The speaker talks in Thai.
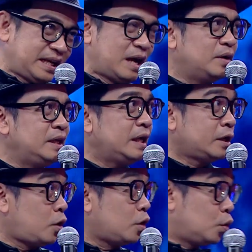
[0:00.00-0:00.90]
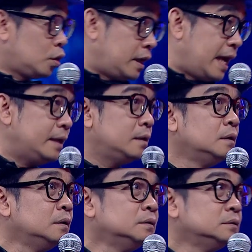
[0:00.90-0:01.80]
ป็นไงวันนี้อย่างน้อยๆคุณก็ได้
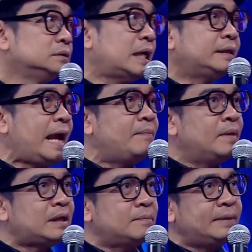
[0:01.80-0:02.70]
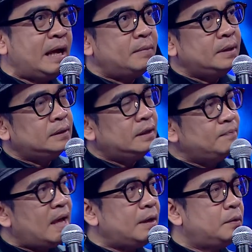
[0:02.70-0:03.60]
ได้แต้มนะทำแต้มให้
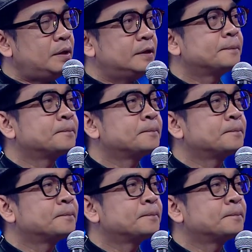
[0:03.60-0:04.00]
ทีมได้ด้วย